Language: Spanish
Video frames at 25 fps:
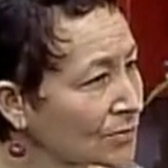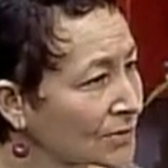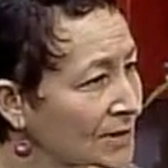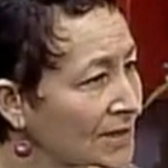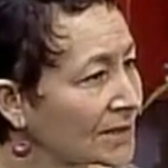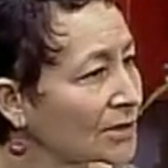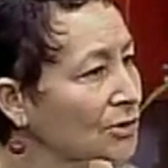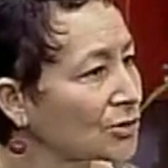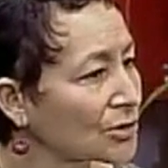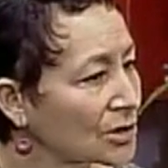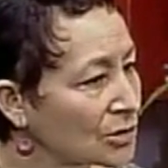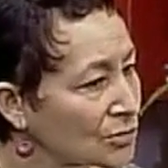
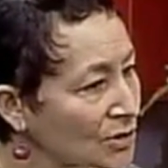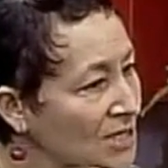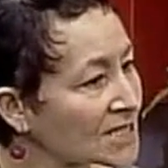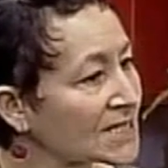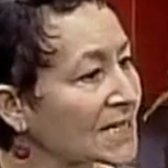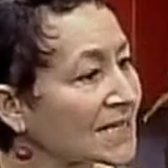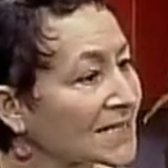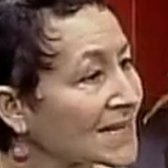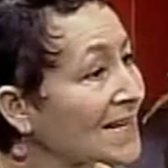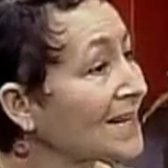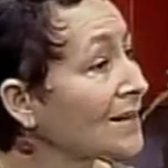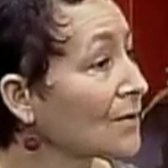dentro de lo que
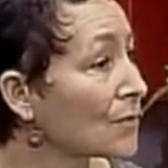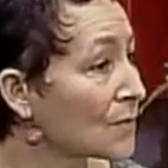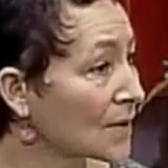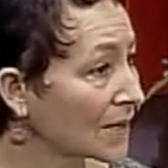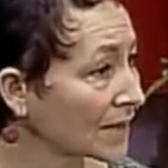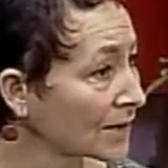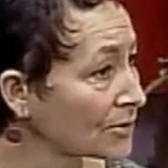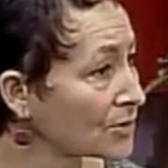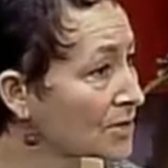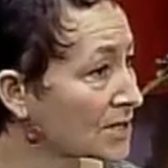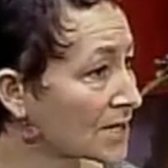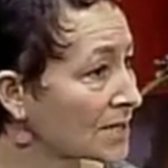es ese
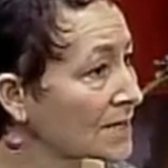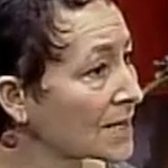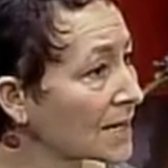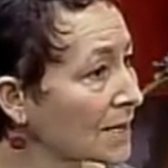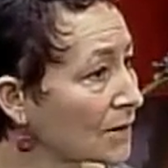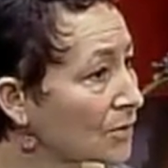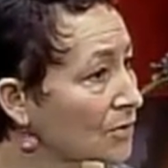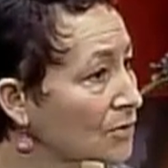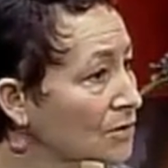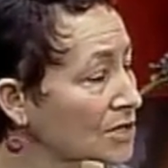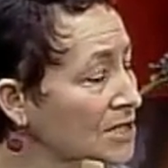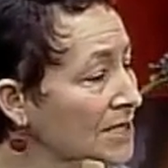lenguaje, ese
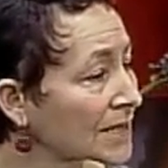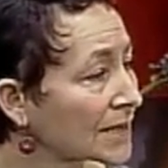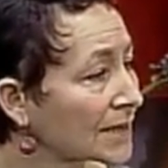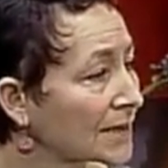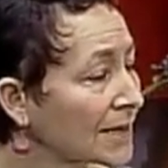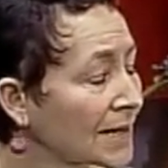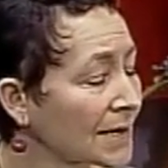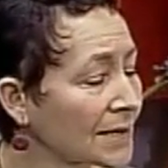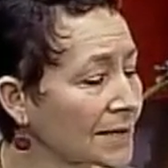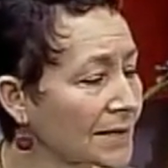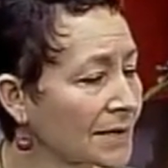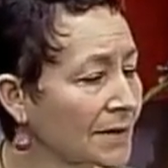diálogo que se
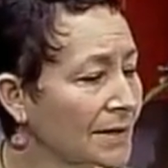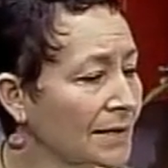crea.